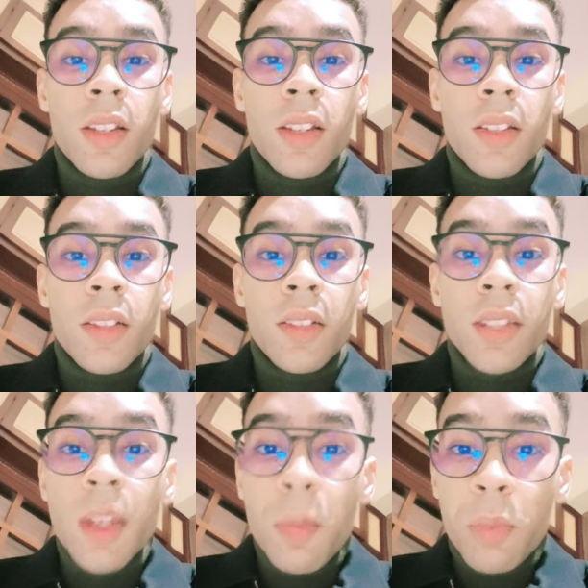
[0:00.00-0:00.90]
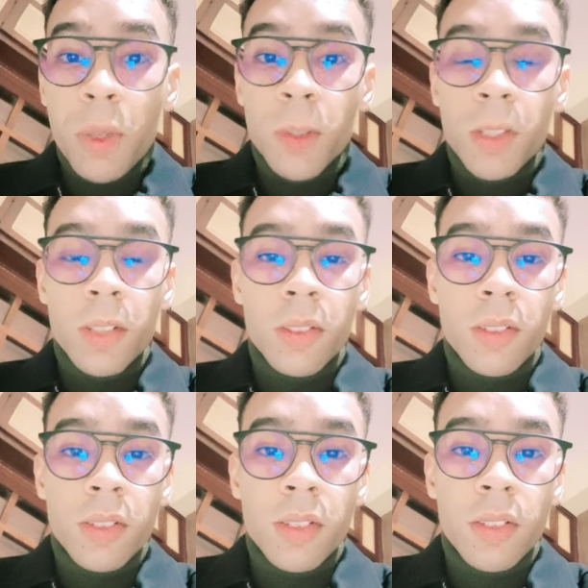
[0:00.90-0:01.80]
نيمبورت
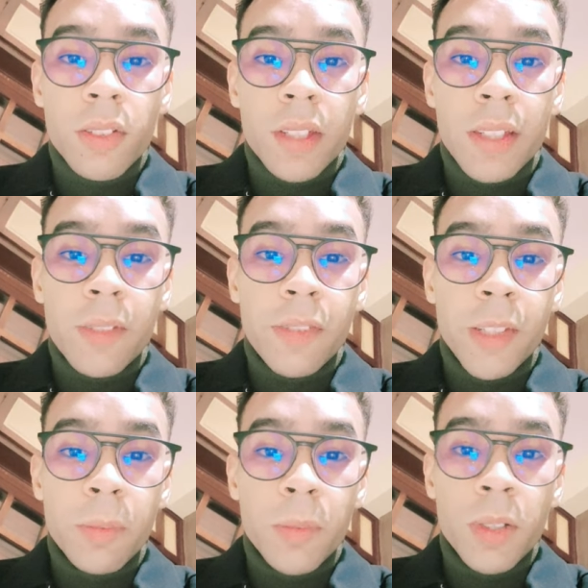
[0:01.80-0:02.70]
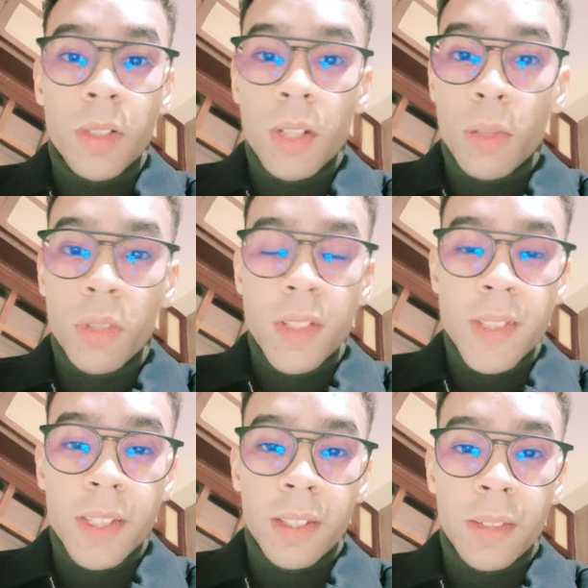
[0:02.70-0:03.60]
كيل فيلم او لا
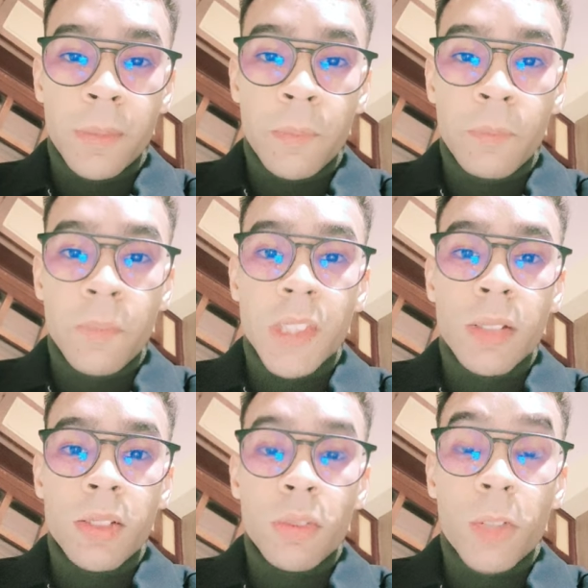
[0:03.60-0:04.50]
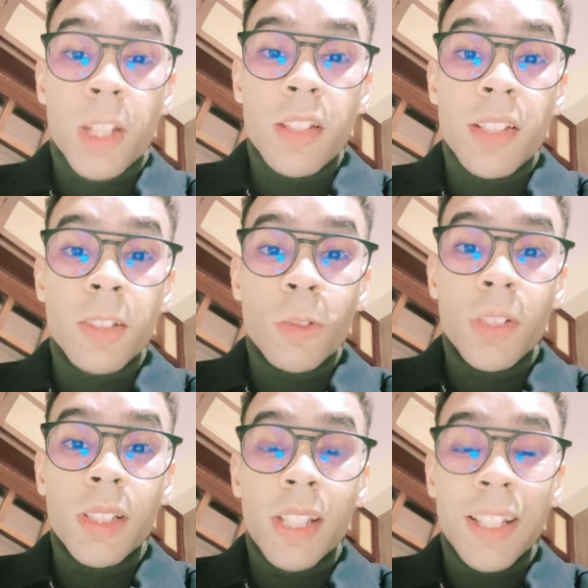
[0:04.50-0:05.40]
سيري دونك هنا تهضروا على
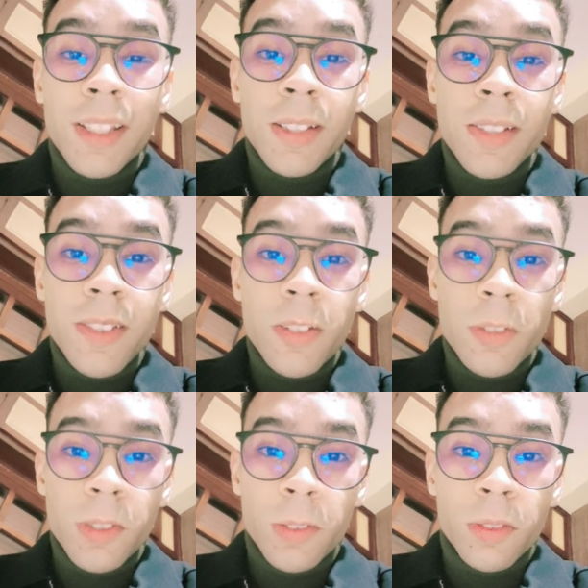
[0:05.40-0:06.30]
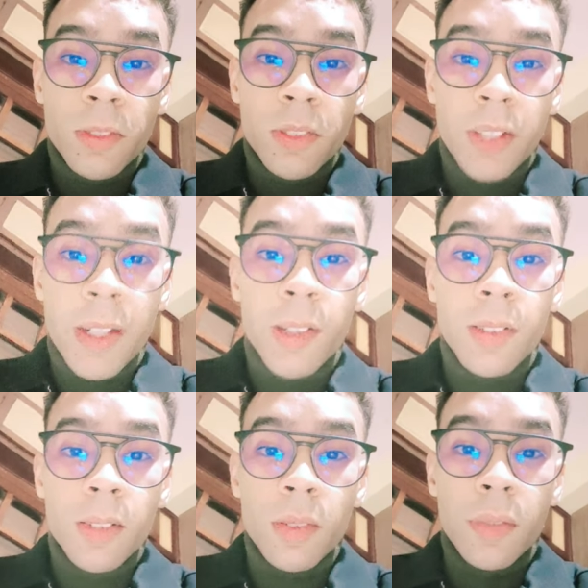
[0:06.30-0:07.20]
لا رياليزاسيون راه
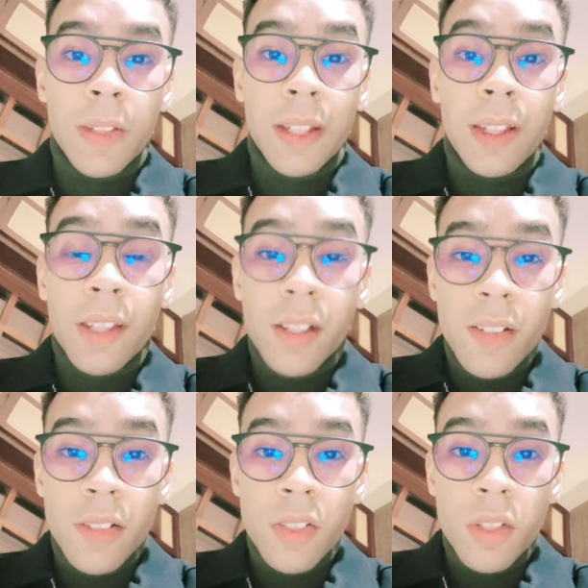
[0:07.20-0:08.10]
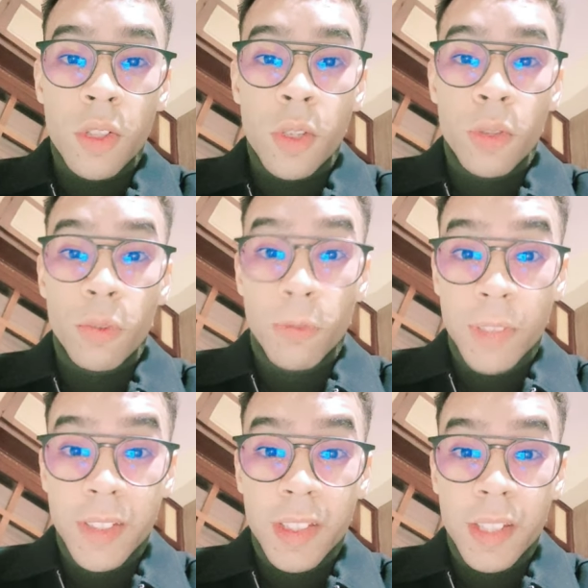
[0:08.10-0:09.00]
بغي يخرج اون
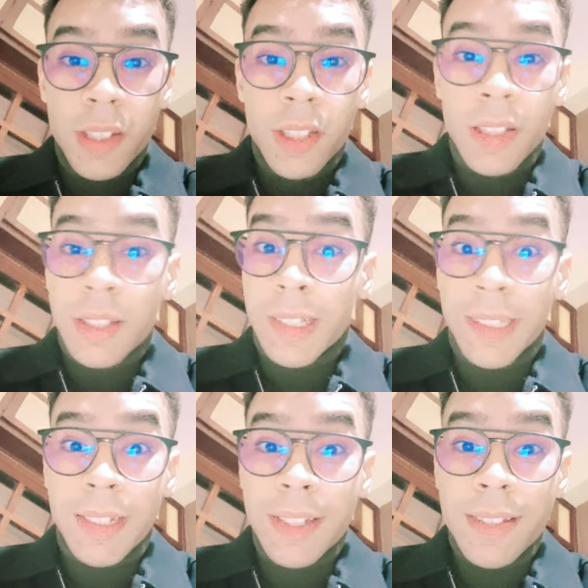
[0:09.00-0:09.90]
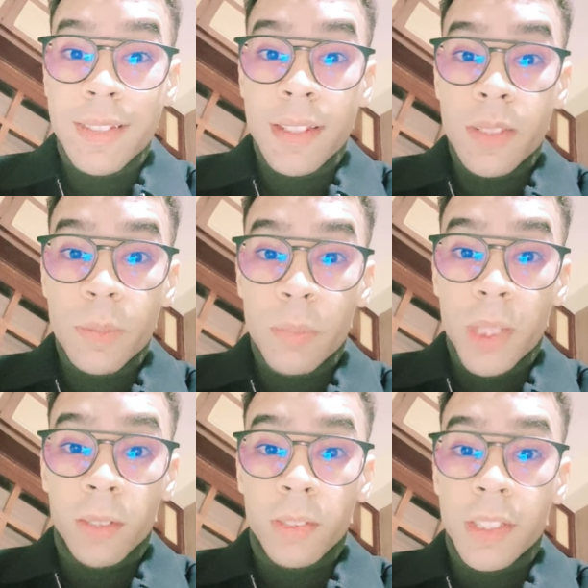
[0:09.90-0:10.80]
ايدي كي نيكزيست
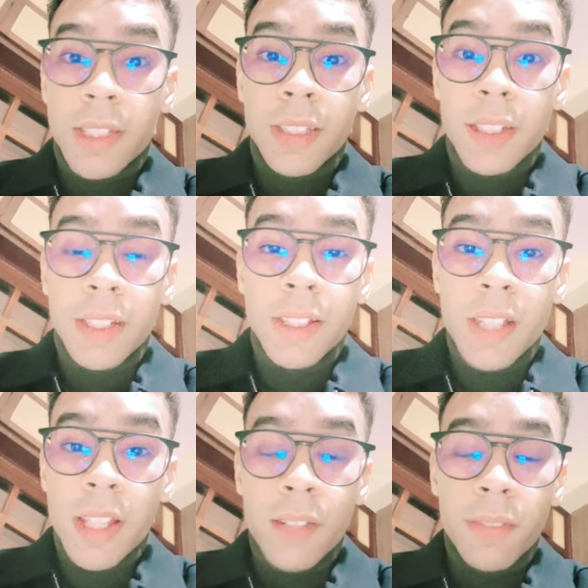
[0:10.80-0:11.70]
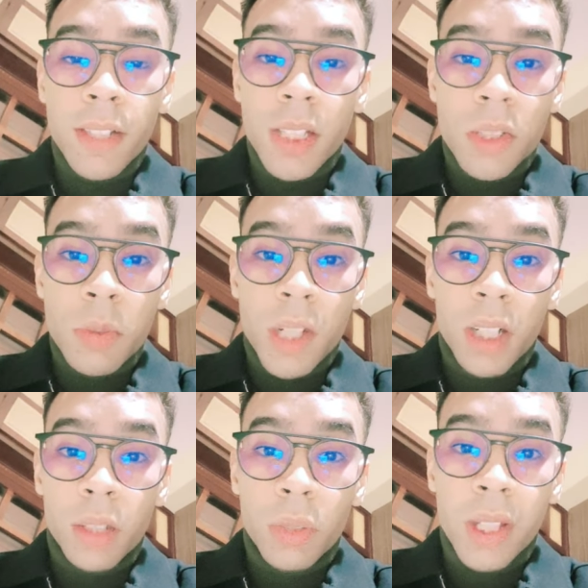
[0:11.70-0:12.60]
با اللي هي كاينه غير في الكتبه
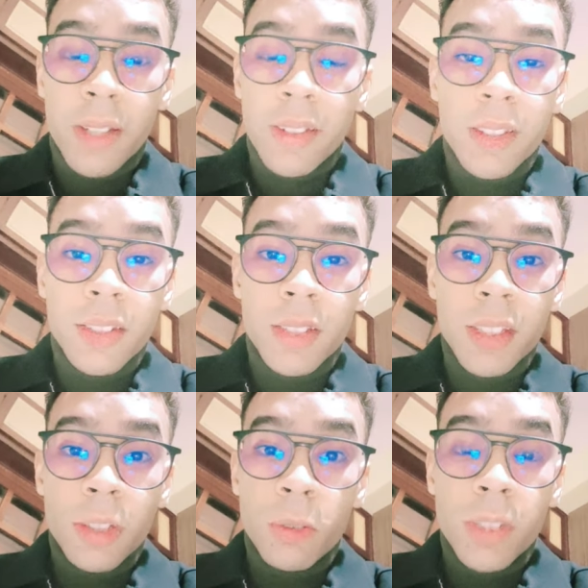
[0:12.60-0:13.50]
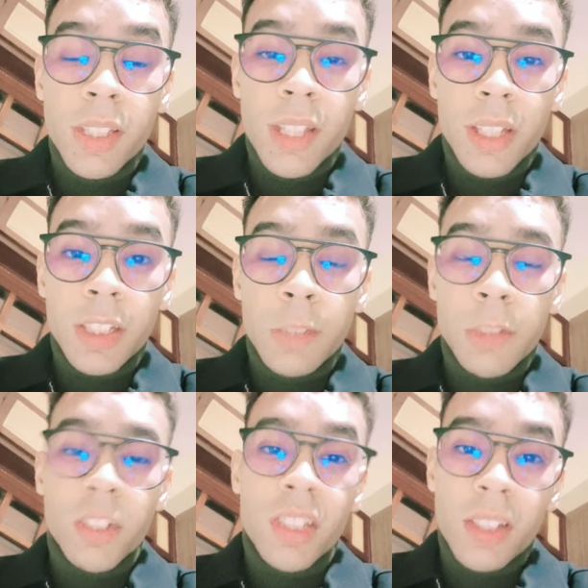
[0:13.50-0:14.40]
او لا غير اون ايدي
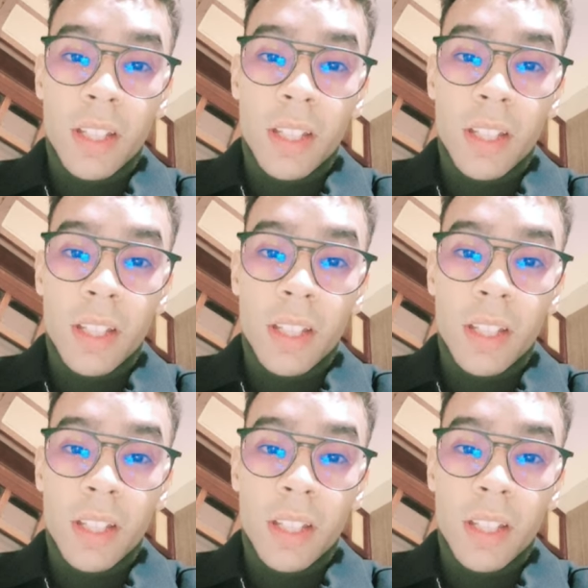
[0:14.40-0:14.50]
ايماجينيغ